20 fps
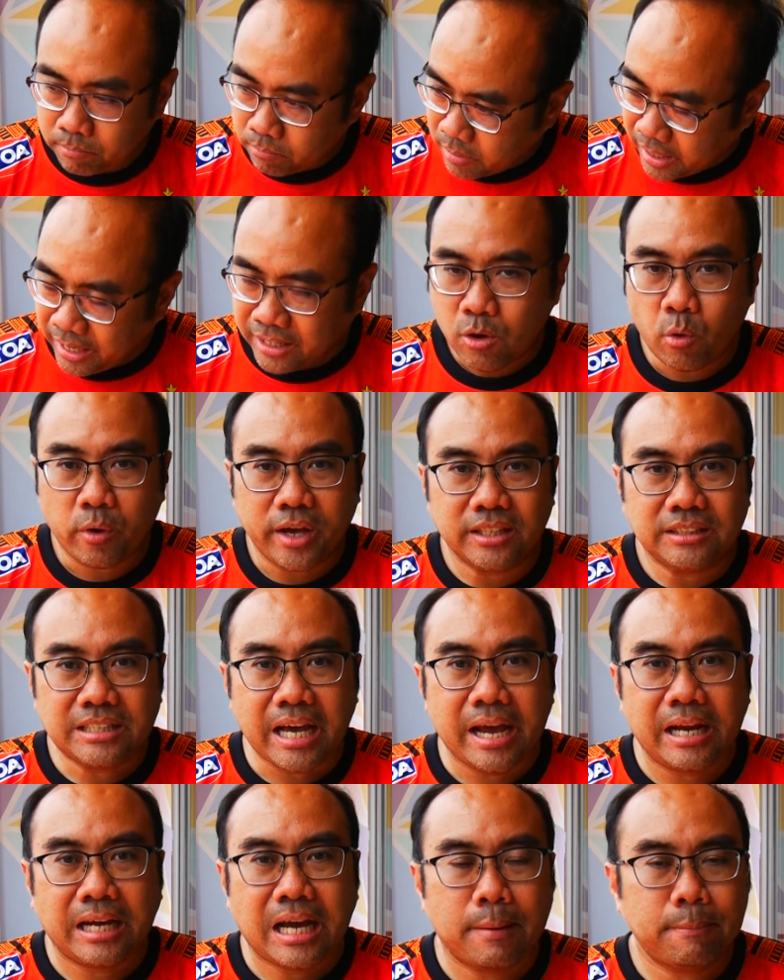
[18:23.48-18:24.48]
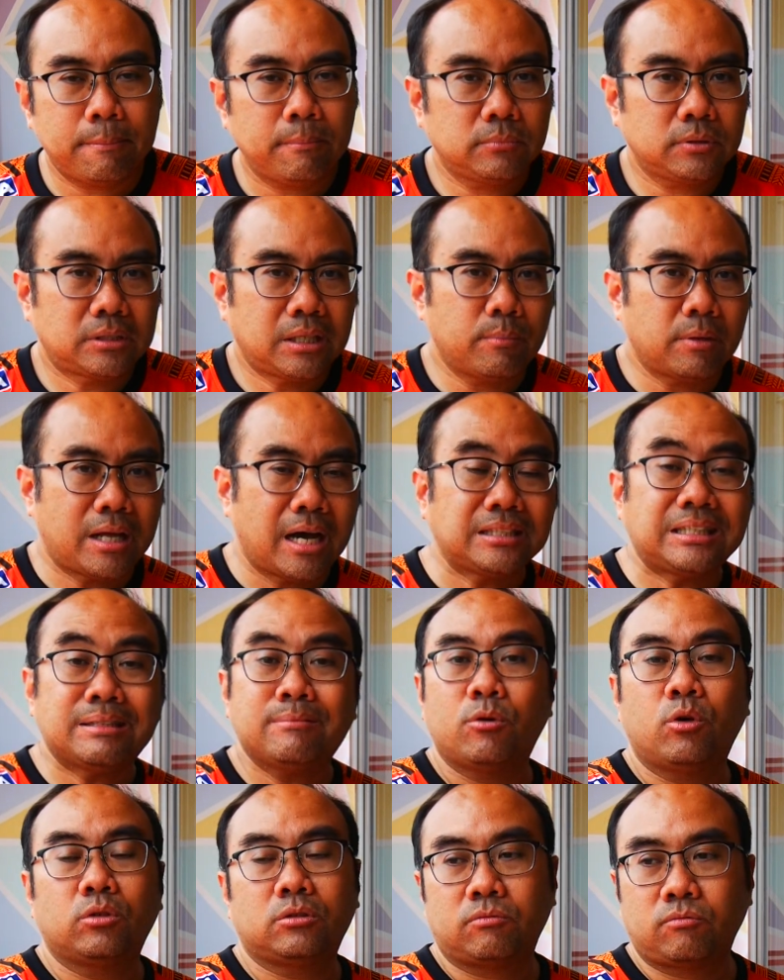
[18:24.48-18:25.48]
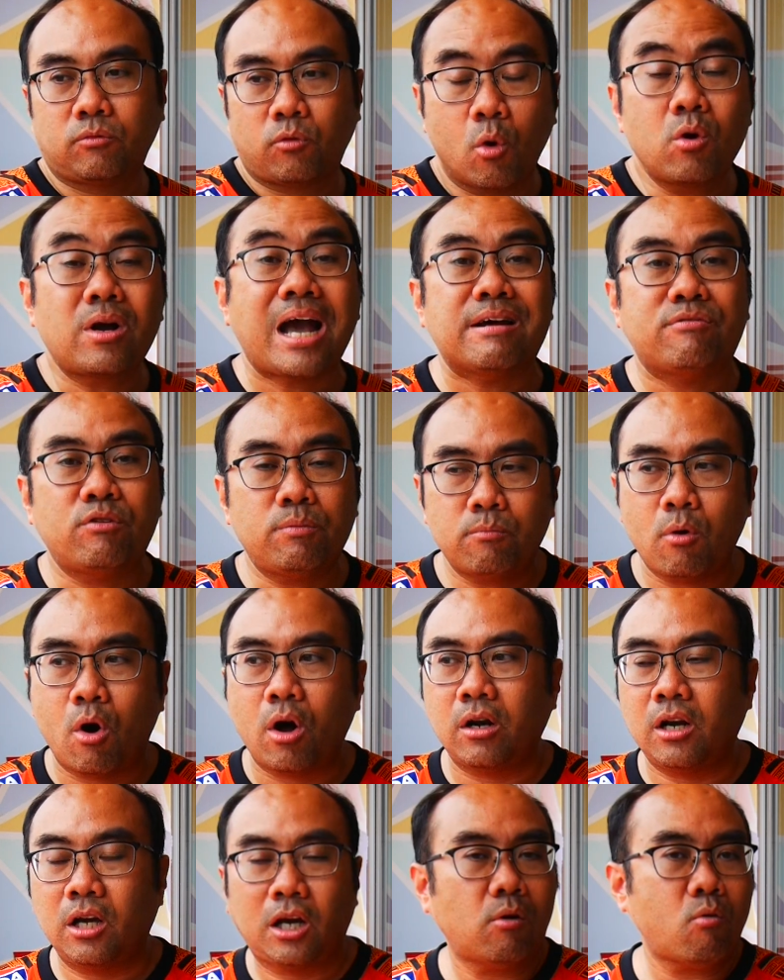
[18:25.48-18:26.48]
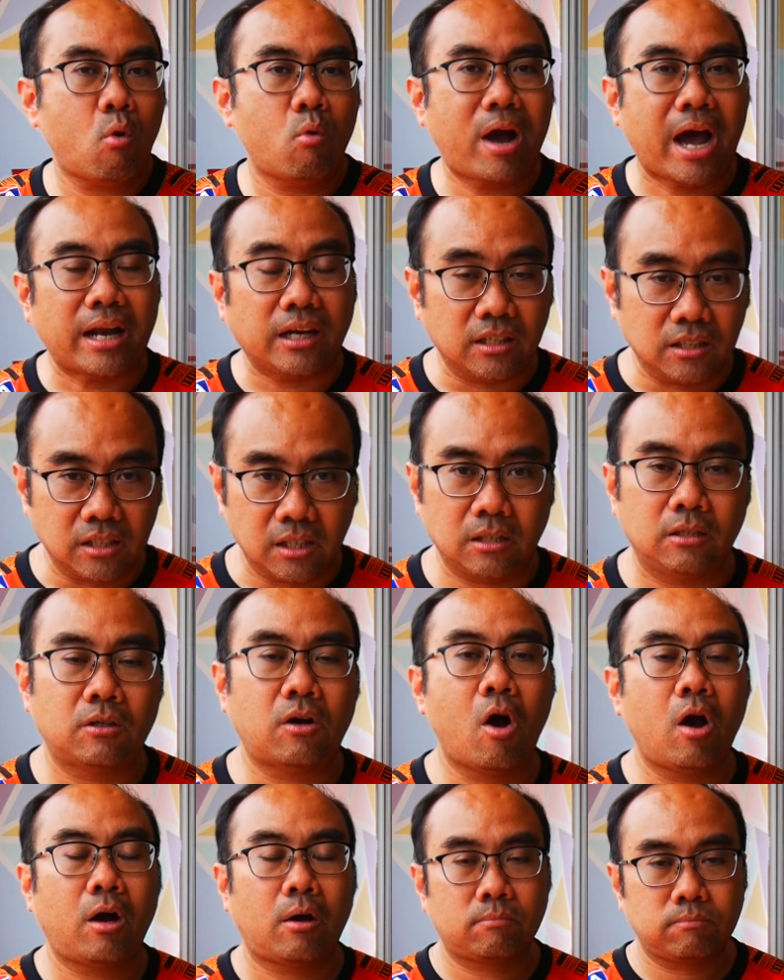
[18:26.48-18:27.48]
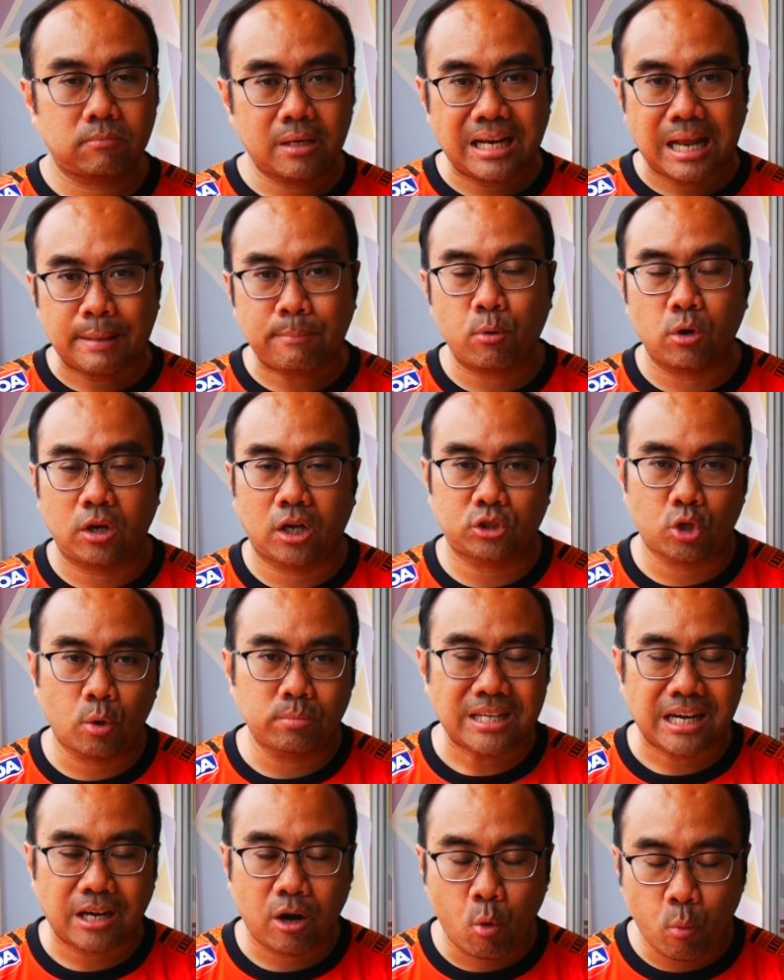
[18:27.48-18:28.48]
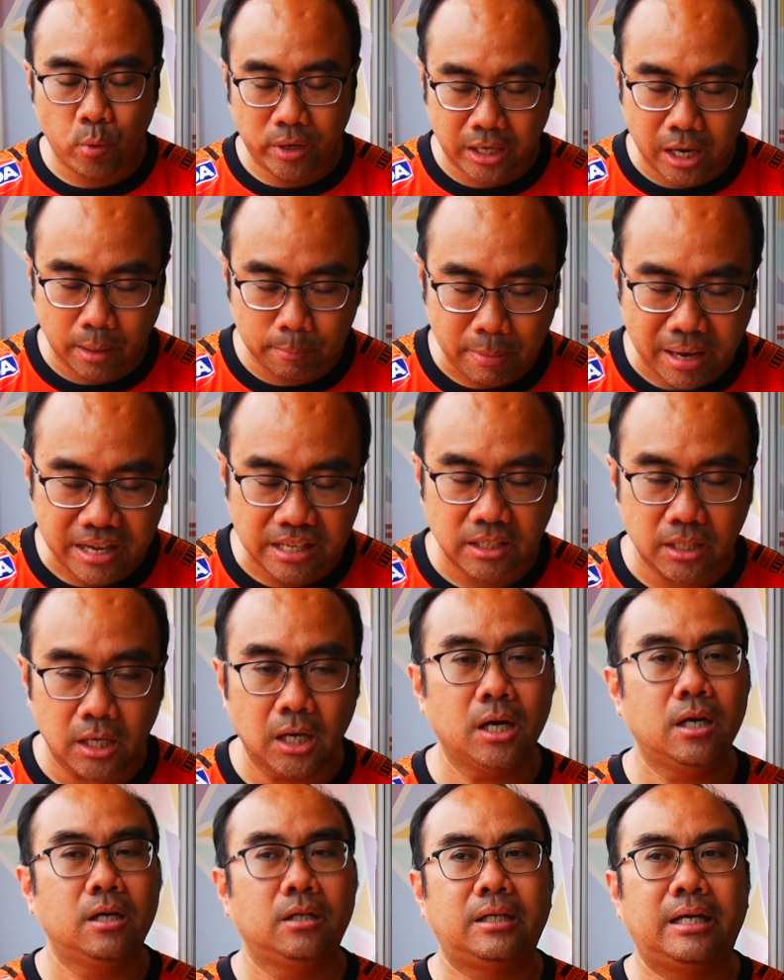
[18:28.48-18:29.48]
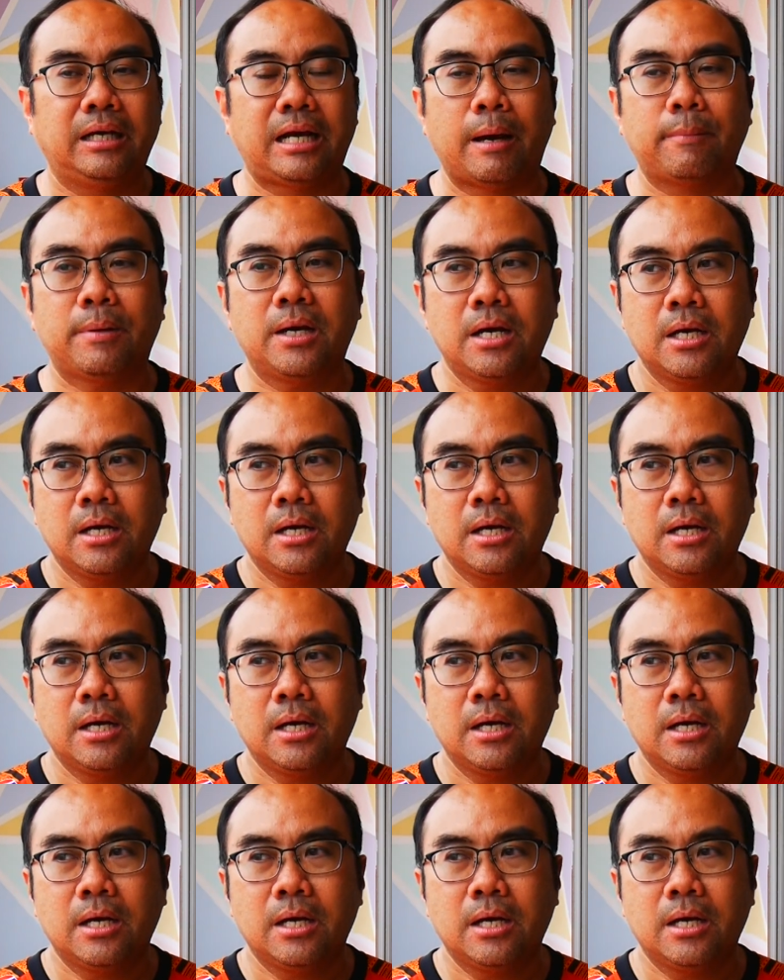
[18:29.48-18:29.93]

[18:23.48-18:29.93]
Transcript: เห็นอกเห็นใจครับทั้งสมวงการฟุตบอลแล้วก็วงการอื่นๆ ก็ได้รับผลกระทบจากโควิดกันไปเยอะนะครับ